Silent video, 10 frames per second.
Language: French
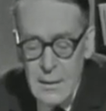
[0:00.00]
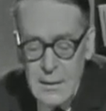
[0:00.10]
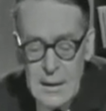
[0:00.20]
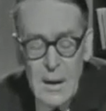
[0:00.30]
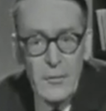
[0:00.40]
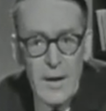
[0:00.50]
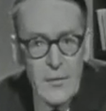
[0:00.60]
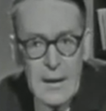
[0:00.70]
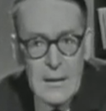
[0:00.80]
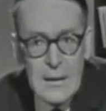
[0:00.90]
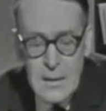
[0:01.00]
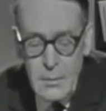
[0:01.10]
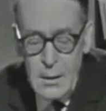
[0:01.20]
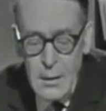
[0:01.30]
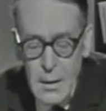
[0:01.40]
C'est un vrai
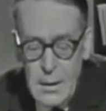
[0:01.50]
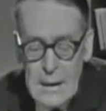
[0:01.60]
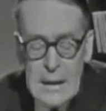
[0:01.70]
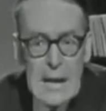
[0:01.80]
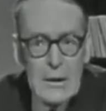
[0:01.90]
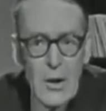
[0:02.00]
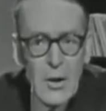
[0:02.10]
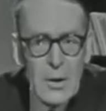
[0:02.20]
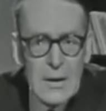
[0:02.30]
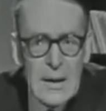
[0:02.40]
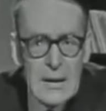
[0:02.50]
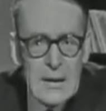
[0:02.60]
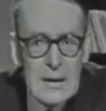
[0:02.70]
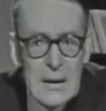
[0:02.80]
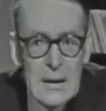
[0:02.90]
fanatisme. Il y a d'un côté,
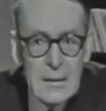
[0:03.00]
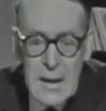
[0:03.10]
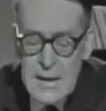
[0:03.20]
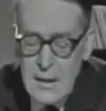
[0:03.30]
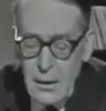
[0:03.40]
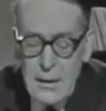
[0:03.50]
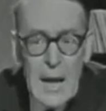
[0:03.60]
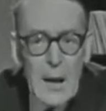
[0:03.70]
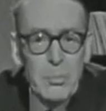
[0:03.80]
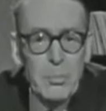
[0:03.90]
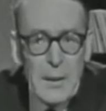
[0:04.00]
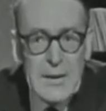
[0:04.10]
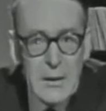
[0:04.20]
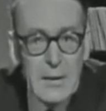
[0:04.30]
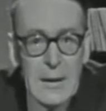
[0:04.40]
dit-il, des soldats
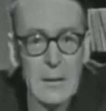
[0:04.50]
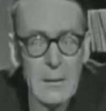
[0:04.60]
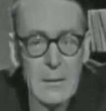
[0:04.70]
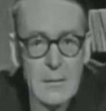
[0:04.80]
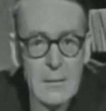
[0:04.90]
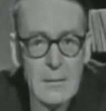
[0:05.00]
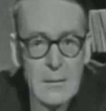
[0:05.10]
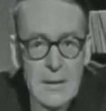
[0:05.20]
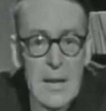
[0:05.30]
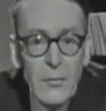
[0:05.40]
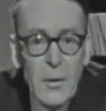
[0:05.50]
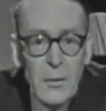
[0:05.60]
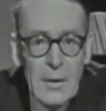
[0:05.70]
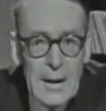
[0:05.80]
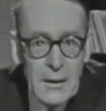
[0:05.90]
passionnés. Ces
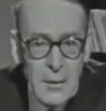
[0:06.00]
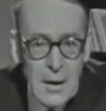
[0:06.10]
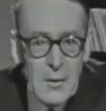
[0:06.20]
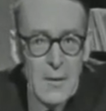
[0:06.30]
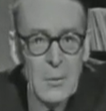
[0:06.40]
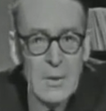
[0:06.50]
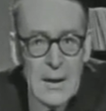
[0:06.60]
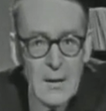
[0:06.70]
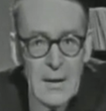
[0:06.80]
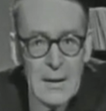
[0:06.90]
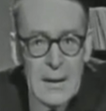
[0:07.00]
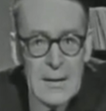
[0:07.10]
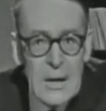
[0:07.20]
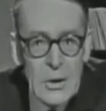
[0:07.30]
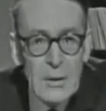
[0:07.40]
volontaires de
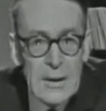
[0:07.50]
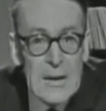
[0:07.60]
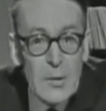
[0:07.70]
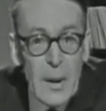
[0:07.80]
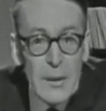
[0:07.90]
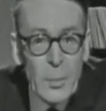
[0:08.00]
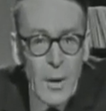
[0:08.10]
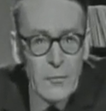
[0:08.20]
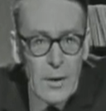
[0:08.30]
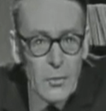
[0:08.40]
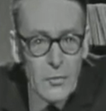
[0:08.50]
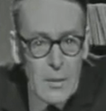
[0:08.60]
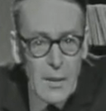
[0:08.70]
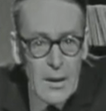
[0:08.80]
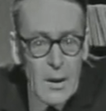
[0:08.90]
92-93, ces gens qui se battent pour avoir une vie
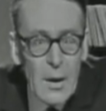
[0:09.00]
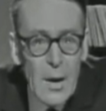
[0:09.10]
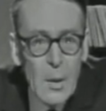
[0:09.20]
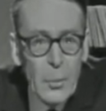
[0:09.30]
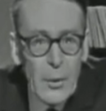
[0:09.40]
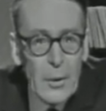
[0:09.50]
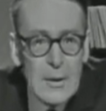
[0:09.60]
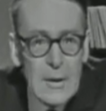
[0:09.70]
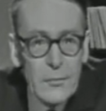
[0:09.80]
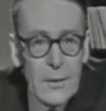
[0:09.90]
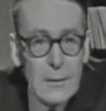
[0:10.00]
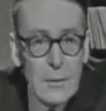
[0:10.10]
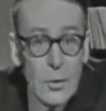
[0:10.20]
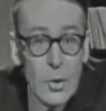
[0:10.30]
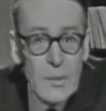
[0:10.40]
meilleure, pour que leurs enfants
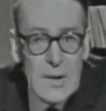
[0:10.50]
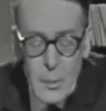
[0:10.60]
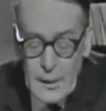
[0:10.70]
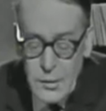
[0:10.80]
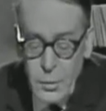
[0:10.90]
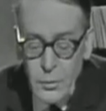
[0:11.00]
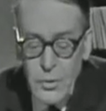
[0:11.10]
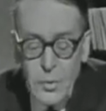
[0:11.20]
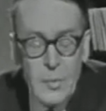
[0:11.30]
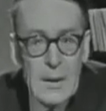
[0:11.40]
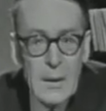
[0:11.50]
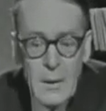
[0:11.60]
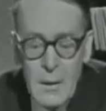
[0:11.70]
ne subissent pas ce qu'eux subit subi.